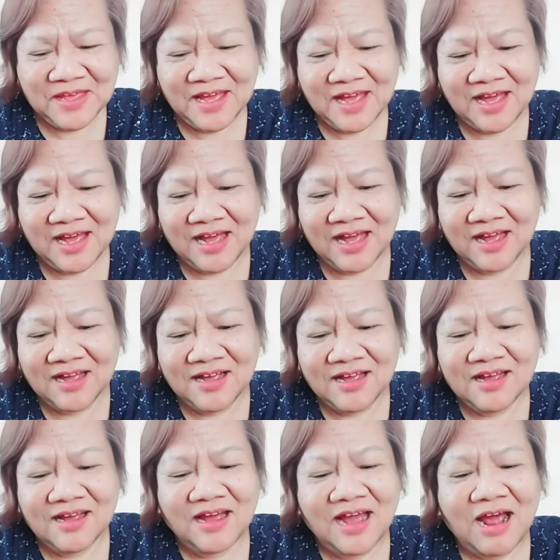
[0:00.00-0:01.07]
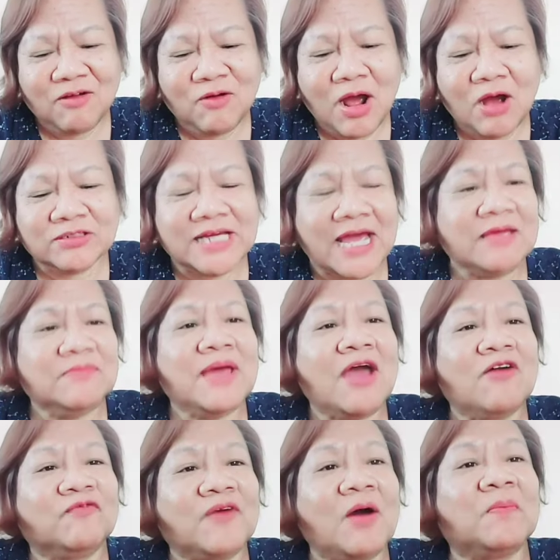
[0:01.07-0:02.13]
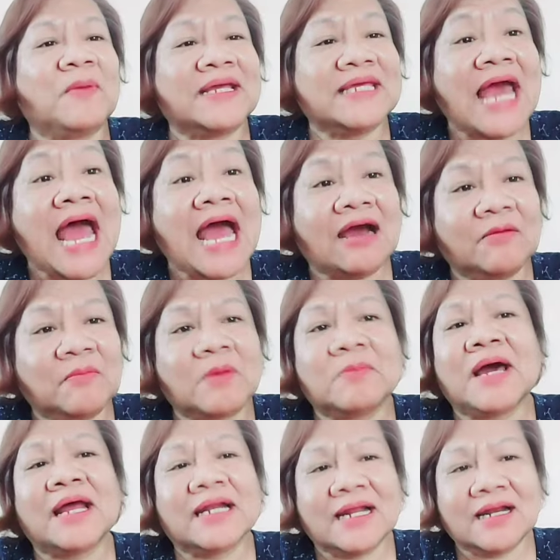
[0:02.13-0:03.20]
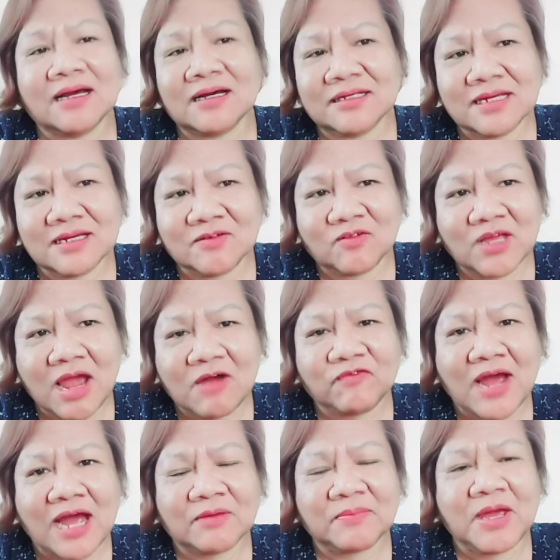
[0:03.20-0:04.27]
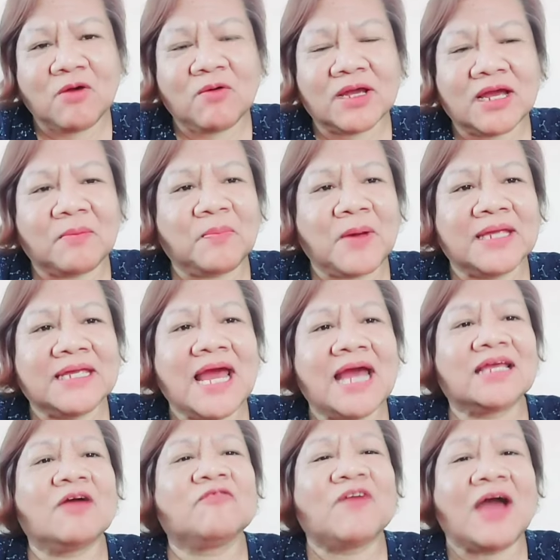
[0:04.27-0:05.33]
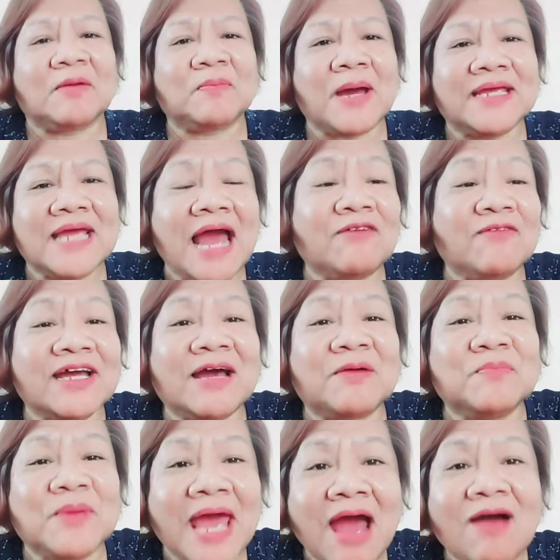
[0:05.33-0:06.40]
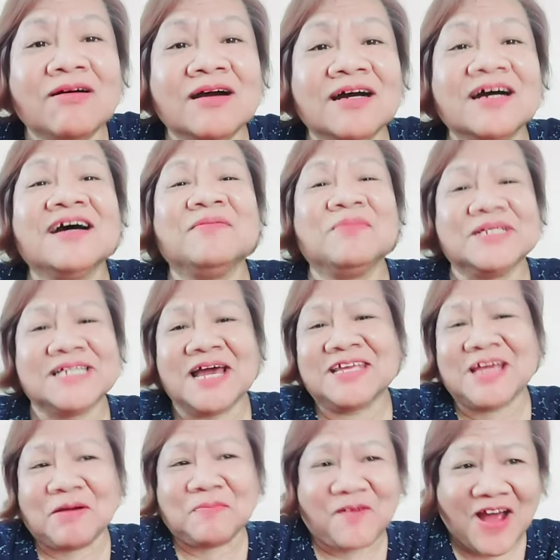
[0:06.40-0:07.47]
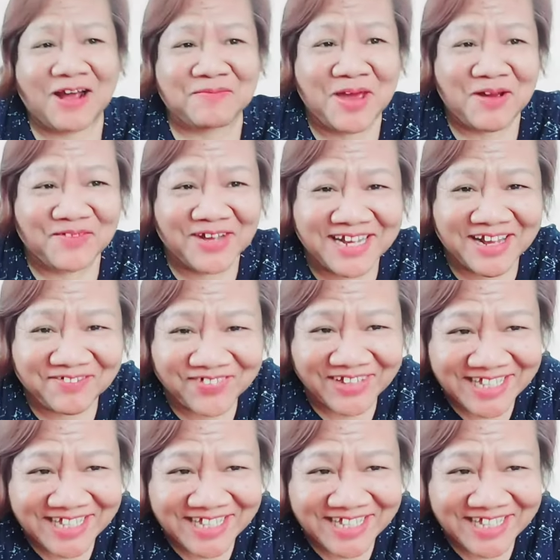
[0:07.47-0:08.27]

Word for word: เออเอาเอาใช้แมวเฝ้าปลาย่างอะประมาณนั้นอะอย่าฝากแมวไว้กับปลาย่างอย่าฝากปลาย่างไว้กับแมว เออไม่ใช่อย่าฝากแมวไว้กับปลา